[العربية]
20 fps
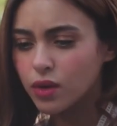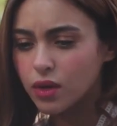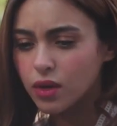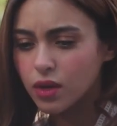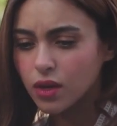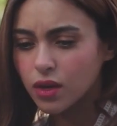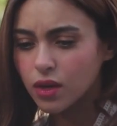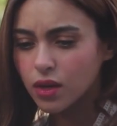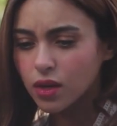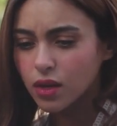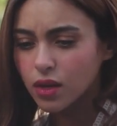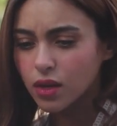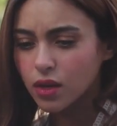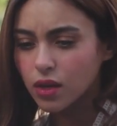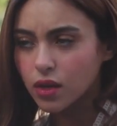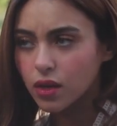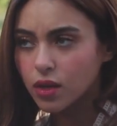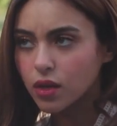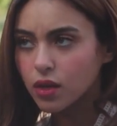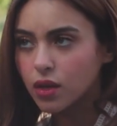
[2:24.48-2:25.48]
اللي
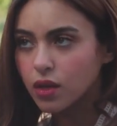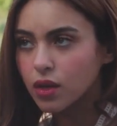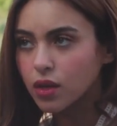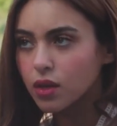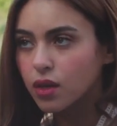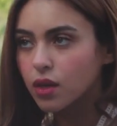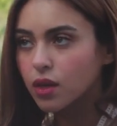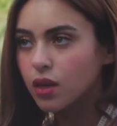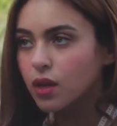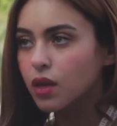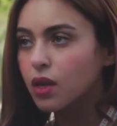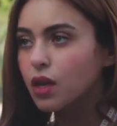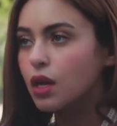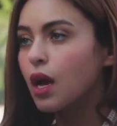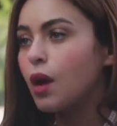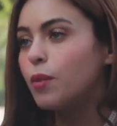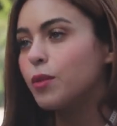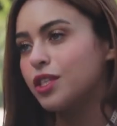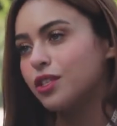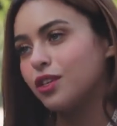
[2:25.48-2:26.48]

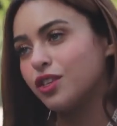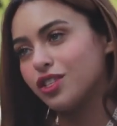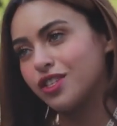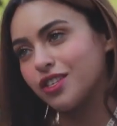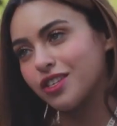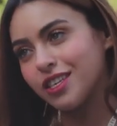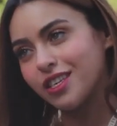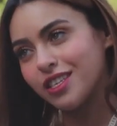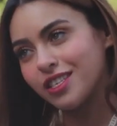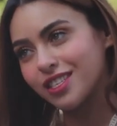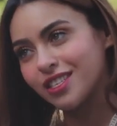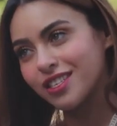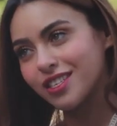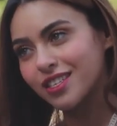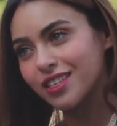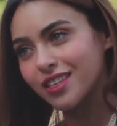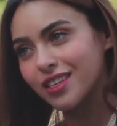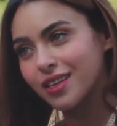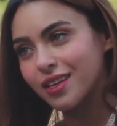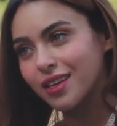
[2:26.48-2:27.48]
لا ما تهزريش
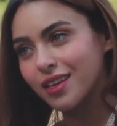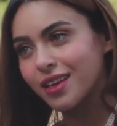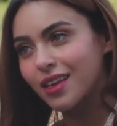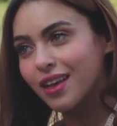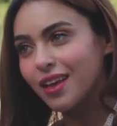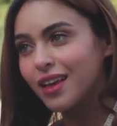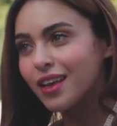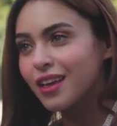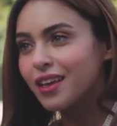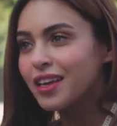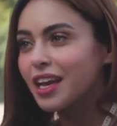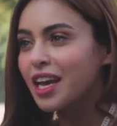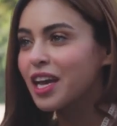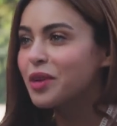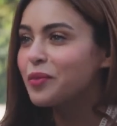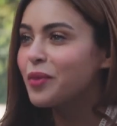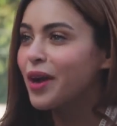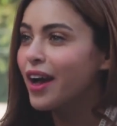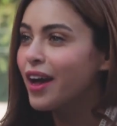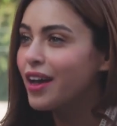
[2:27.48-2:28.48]

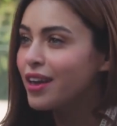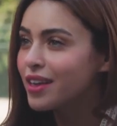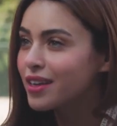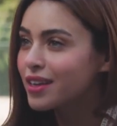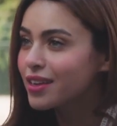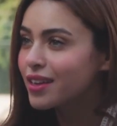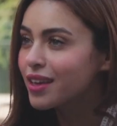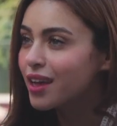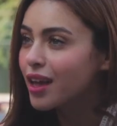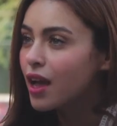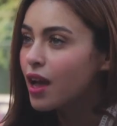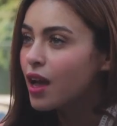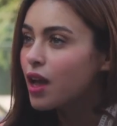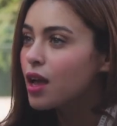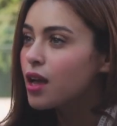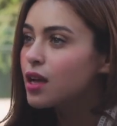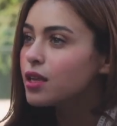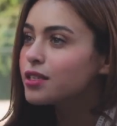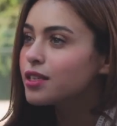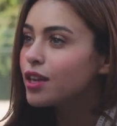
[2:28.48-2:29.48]
خرب عقلك
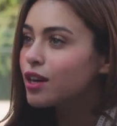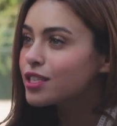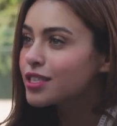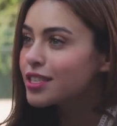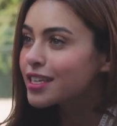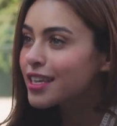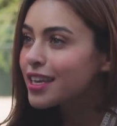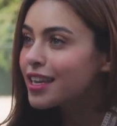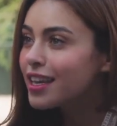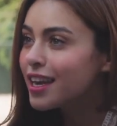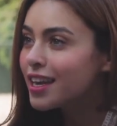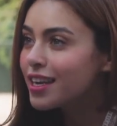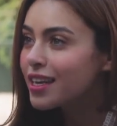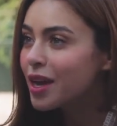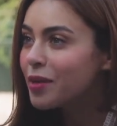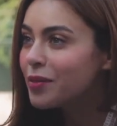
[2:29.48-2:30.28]
انت قصدك اللي احنا